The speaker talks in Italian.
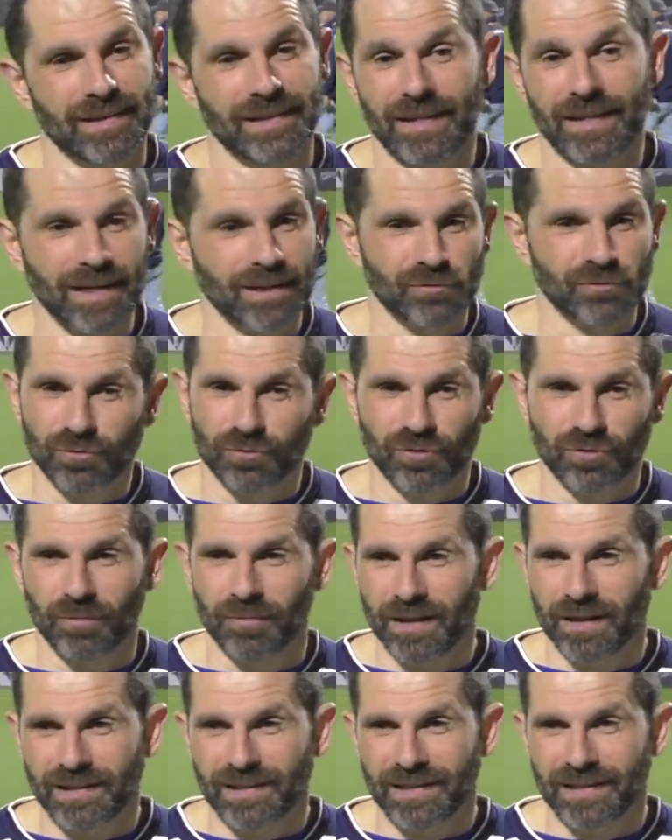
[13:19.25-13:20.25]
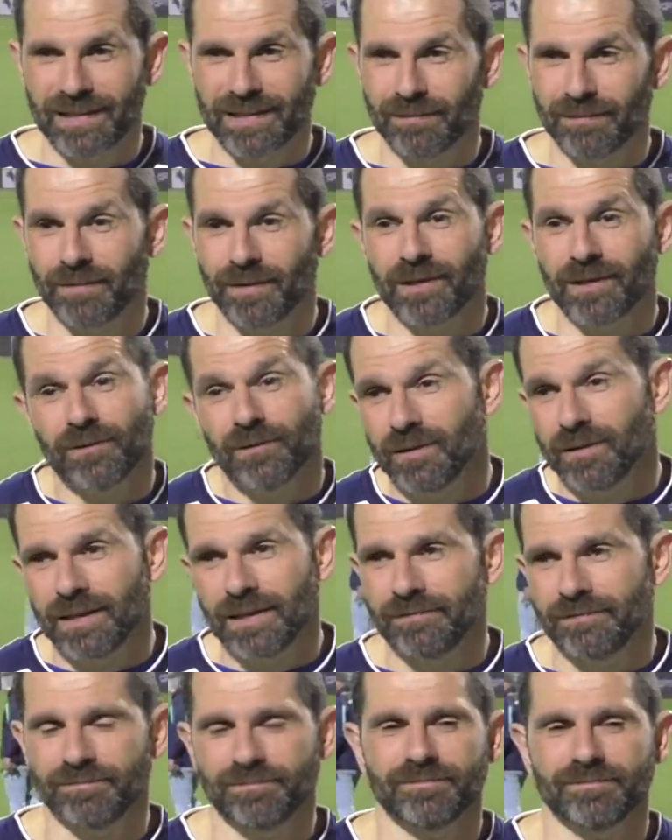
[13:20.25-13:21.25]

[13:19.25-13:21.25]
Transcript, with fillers: era giusto mantenere la parola,